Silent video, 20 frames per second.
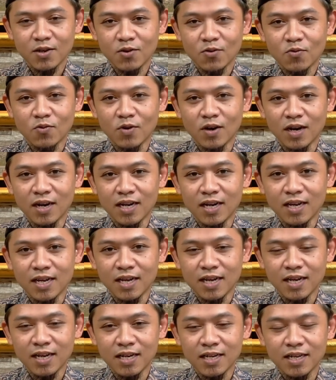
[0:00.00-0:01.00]
Wa ala
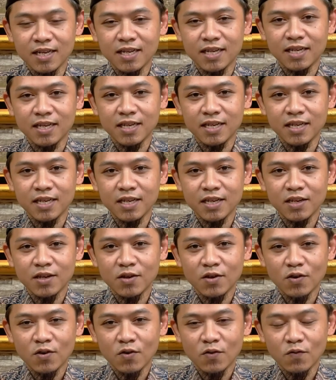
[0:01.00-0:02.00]
alihi
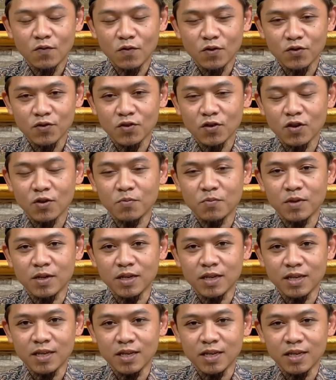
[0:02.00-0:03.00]
wa
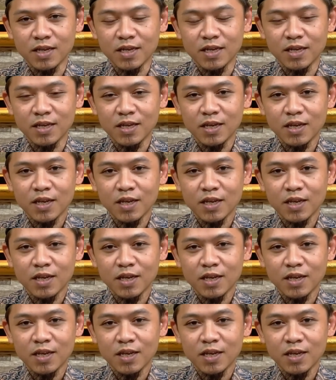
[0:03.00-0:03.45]
sahbihi